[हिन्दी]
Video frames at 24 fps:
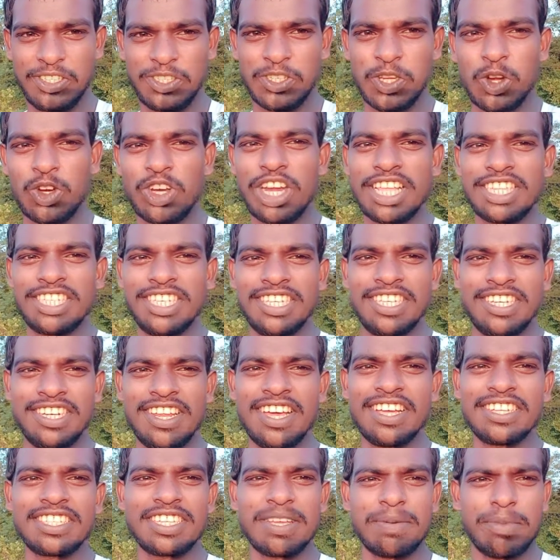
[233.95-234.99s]
छोटा चीज़
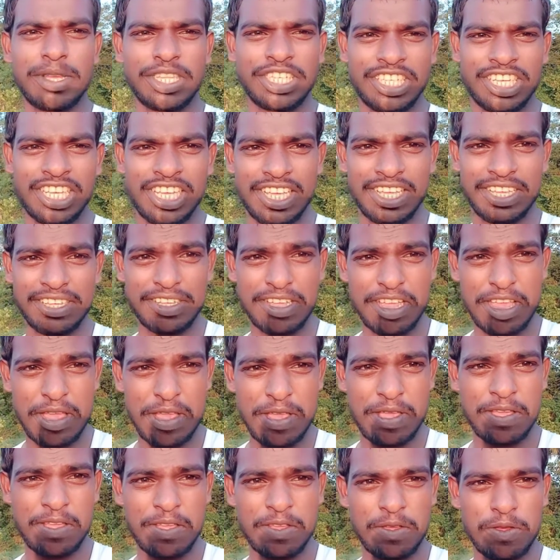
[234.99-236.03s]
ना समझ के
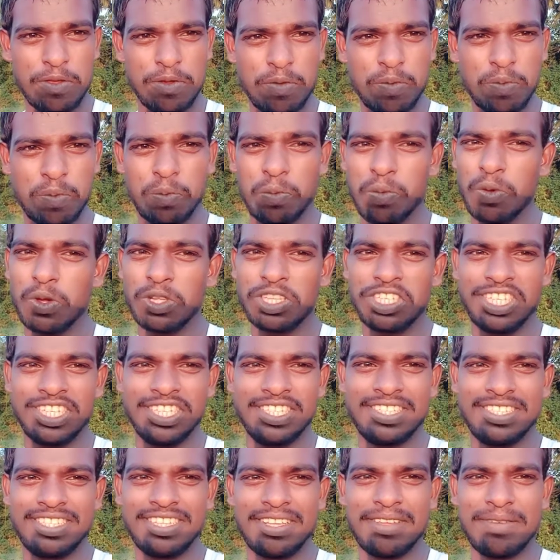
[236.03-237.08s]
वो
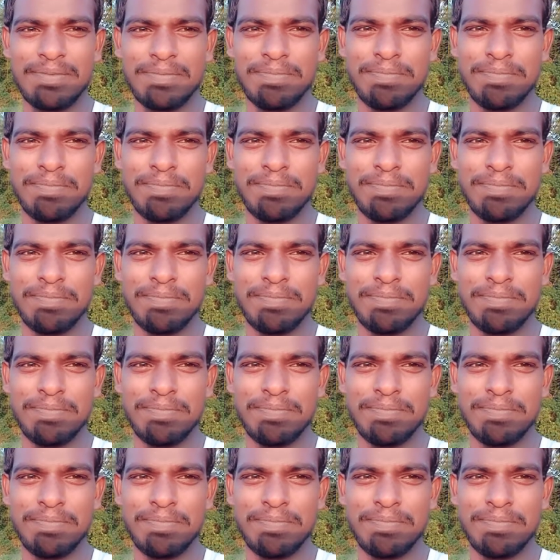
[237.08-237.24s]
चीज़